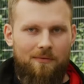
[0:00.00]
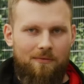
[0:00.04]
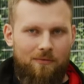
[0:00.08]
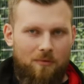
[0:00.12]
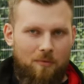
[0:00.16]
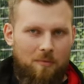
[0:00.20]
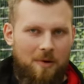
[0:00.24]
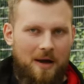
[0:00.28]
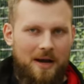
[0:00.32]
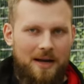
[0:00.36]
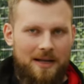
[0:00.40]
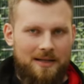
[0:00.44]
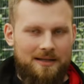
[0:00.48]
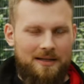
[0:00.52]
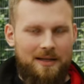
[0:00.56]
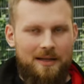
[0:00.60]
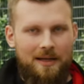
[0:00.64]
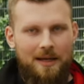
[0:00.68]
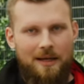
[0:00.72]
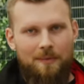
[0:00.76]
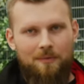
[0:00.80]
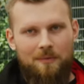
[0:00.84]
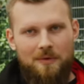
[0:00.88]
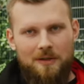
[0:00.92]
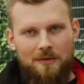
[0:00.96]
wobei das
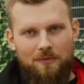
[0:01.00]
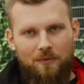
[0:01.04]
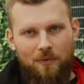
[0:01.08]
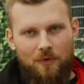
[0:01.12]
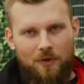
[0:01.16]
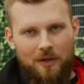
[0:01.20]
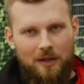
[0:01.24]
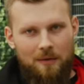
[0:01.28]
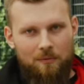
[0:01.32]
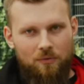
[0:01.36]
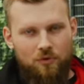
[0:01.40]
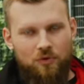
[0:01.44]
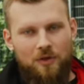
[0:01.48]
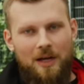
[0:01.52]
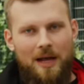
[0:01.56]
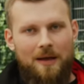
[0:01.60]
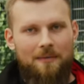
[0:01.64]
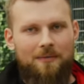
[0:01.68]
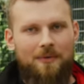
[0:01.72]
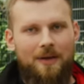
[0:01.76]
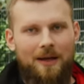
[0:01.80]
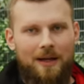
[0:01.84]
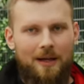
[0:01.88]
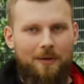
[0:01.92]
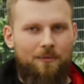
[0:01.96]
Ergebnis von dem
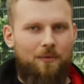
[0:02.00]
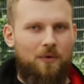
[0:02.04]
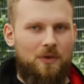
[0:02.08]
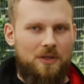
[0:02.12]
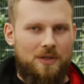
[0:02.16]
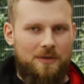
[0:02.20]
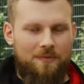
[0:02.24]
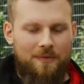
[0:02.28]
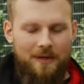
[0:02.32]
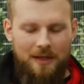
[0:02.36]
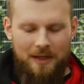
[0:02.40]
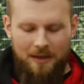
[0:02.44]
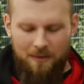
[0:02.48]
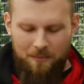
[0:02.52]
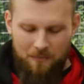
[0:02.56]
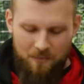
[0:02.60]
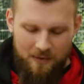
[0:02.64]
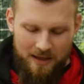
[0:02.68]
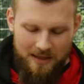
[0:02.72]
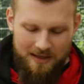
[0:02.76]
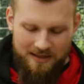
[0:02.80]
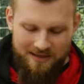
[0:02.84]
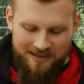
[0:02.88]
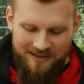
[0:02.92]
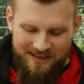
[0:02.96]
Schleifgerät von Zwilling
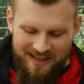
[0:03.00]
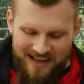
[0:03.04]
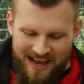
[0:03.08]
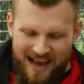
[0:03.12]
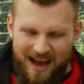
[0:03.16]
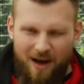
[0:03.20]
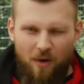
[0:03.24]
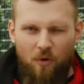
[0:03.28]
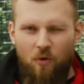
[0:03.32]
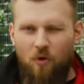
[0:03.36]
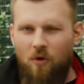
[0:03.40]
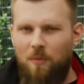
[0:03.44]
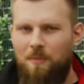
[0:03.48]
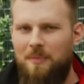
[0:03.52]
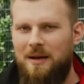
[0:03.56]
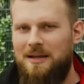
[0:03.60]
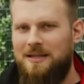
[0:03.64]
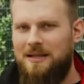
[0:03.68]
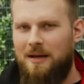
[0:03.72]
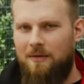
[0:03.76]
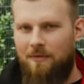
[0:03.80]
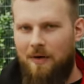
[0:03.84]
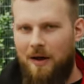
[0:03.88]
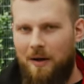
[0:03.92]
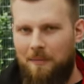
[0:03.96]
vielleicht ein Hauch
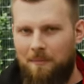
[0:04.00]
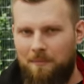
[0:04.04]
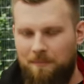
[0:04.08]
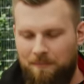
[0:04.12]
besser war.